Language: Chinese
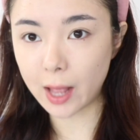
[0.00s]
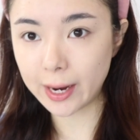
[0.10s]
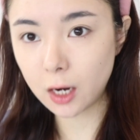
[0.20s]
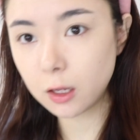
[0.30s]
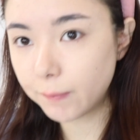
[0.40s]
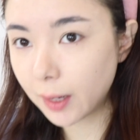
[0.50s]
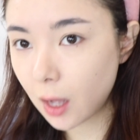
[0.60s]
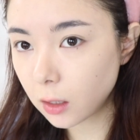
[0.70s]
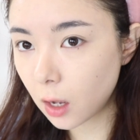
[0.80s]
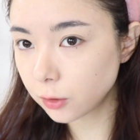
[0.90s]
来，让你们
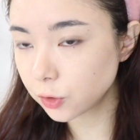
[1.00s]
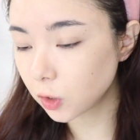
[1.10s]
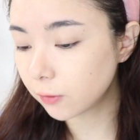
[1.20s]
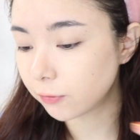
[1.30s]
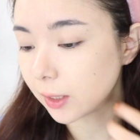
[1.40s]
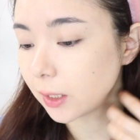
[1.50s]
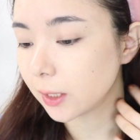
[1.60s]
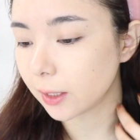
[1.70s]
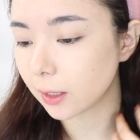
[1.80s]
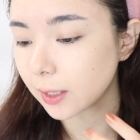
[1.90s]
看看这个粉底
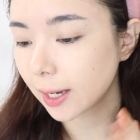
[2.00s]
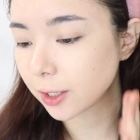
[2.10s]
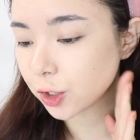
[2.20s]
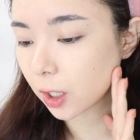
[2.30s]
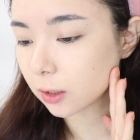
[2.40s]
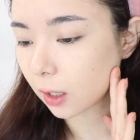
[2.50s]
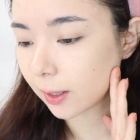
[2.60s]
液，它上到